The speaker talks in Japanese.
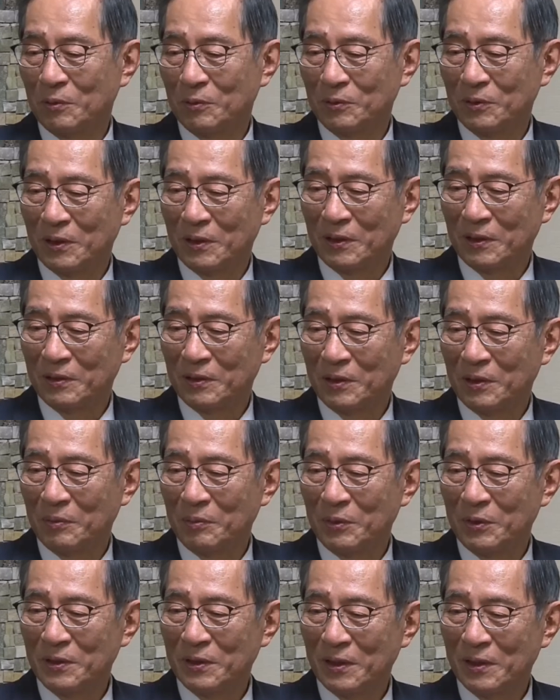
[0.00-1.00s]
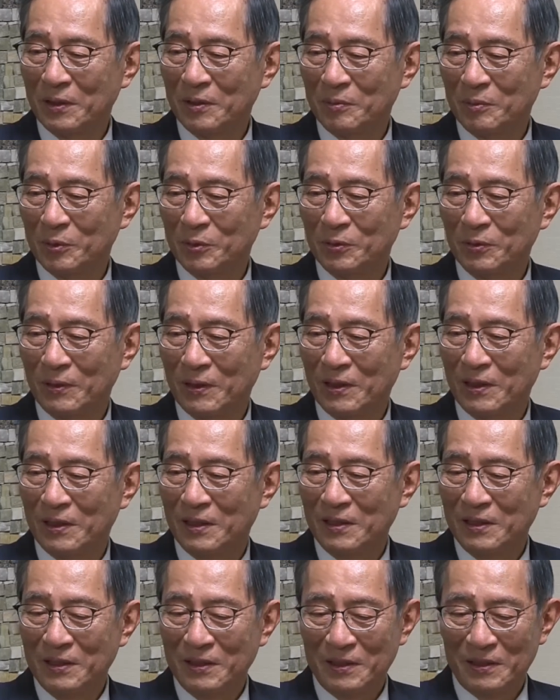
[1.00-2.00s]
て本田だってみんな元は、
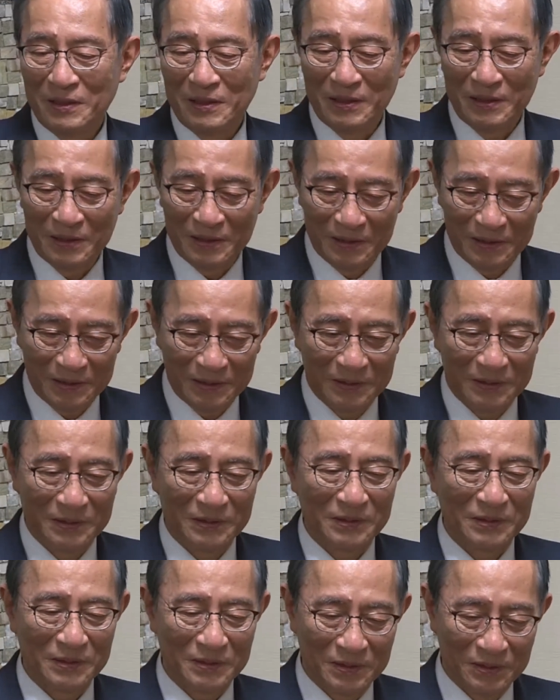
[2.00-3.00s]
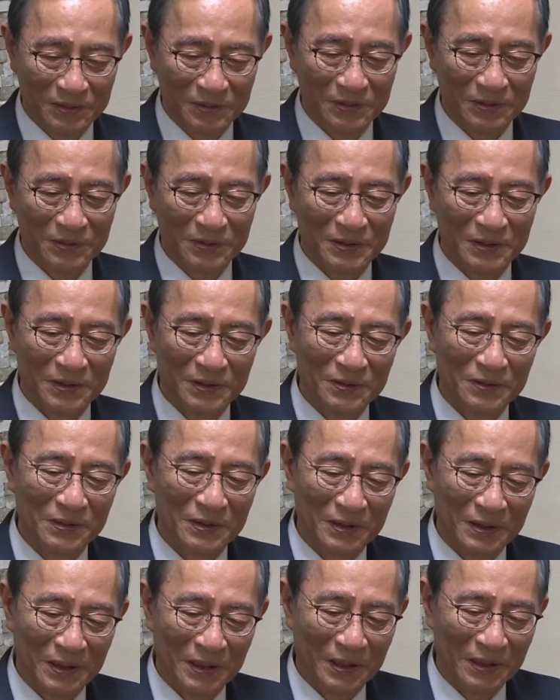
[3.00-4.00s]
ね、中小企業
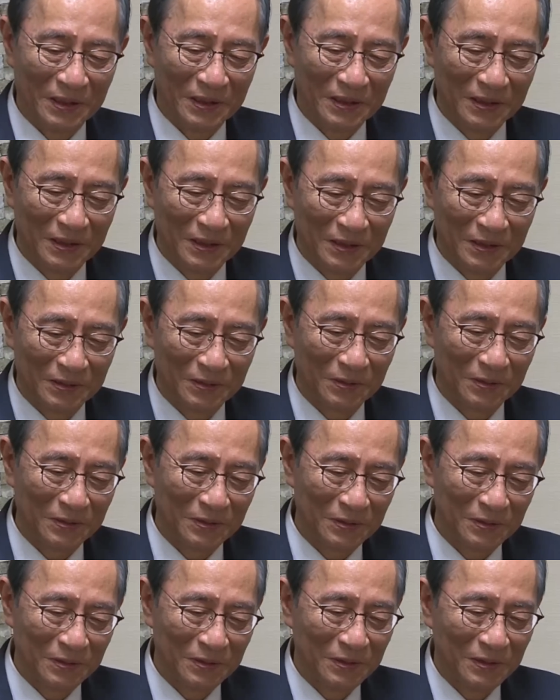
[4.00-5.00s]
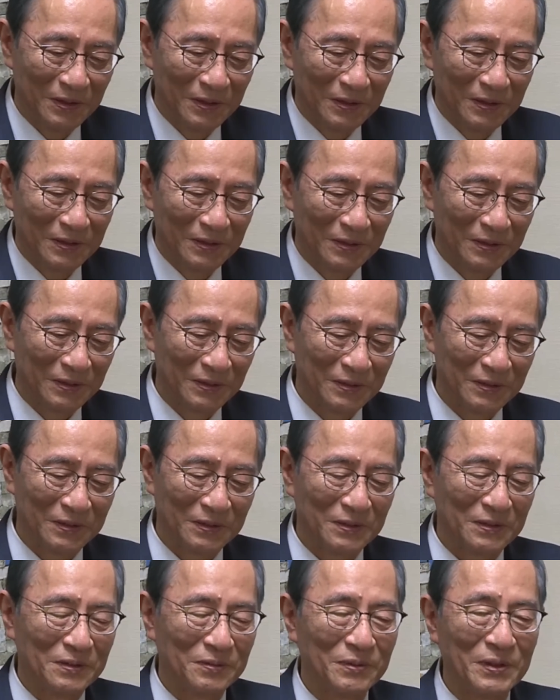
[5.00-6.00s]
でね、えー、そういう
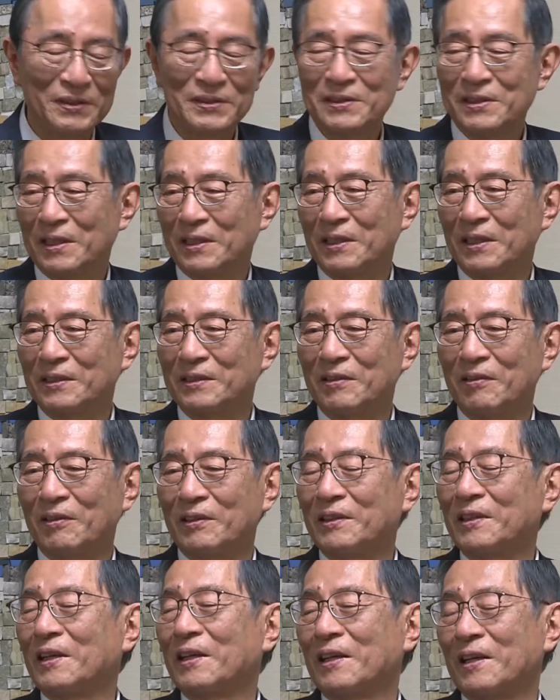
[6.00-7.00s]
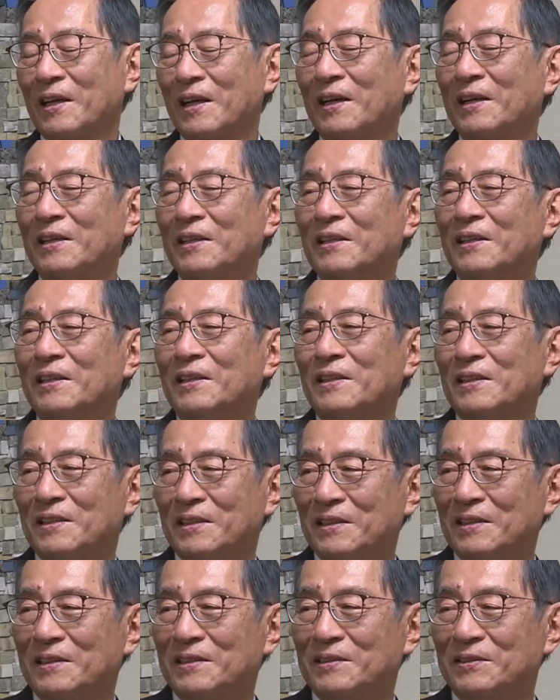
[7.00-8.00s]
ベンチャーだったわけだか
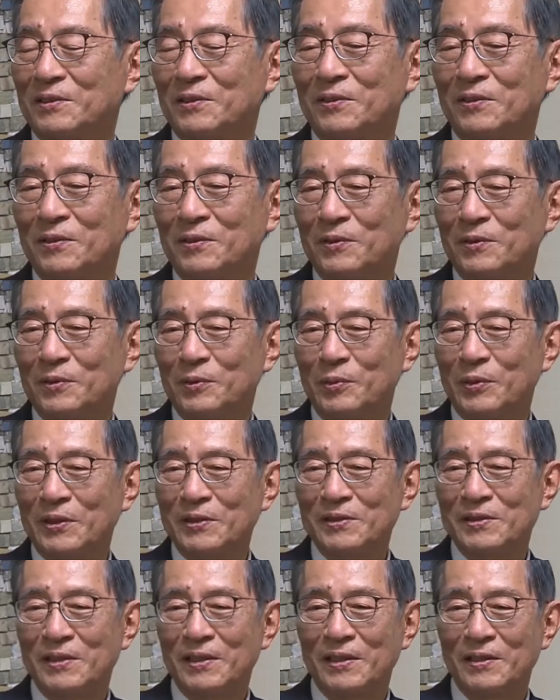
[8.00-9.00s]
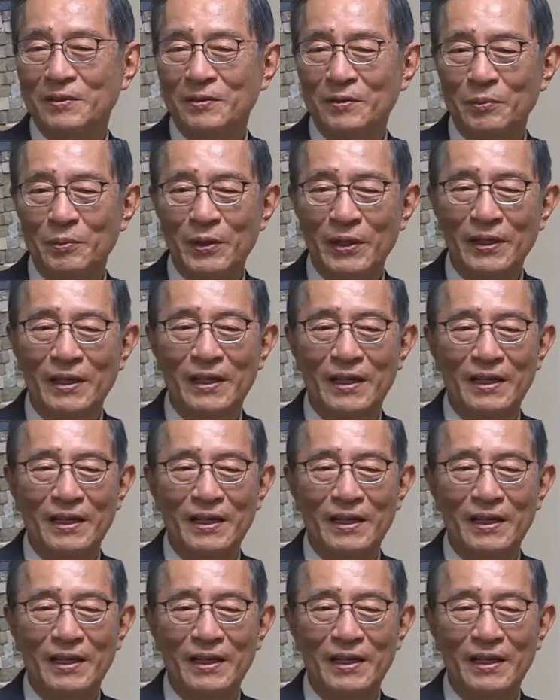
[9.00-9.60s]
ら、はい、うん、そのベンチャーの目